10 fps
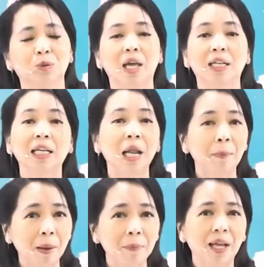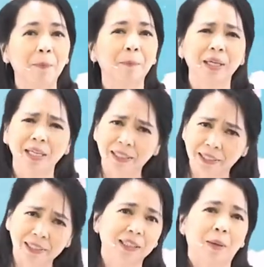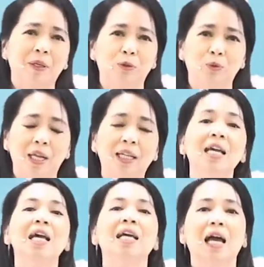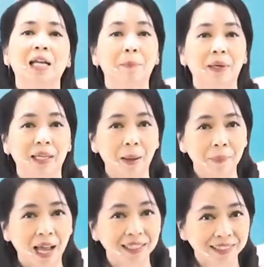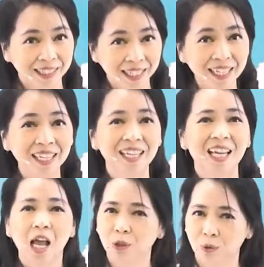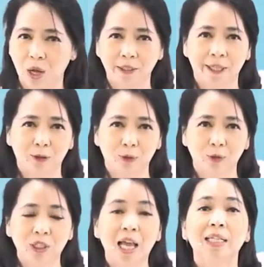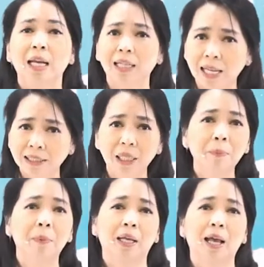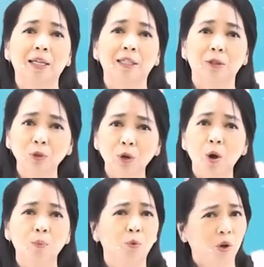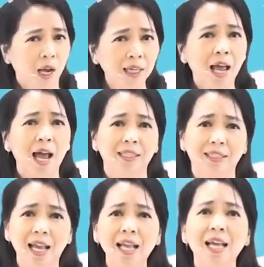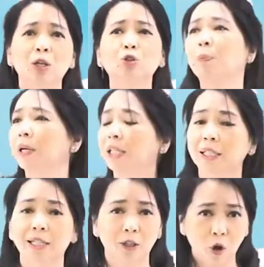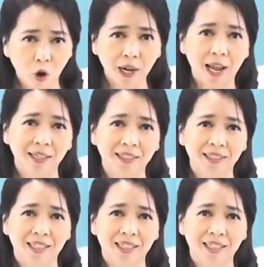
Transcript: Tuhan. Kenapa mereka pengen dekat sama Tuhan? Karena mereka mengasihi Tuhan Yesus. Dan kasih mereka itu bukan hanya supaya dilihat orang.